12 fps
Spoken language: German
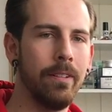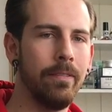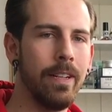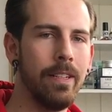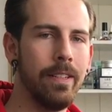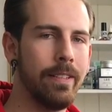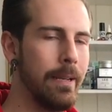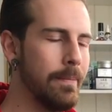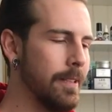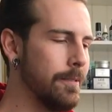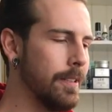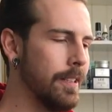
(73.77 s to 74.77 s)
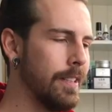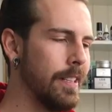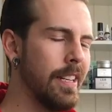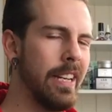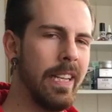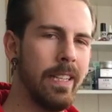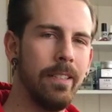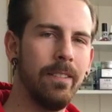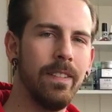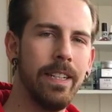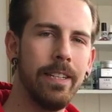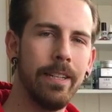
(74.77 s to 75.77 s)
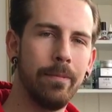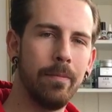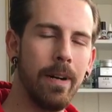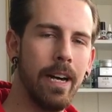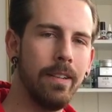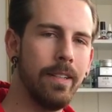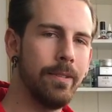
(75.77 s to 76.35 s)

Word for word: Weil es gibt ja nur relativ wenige Pomaden,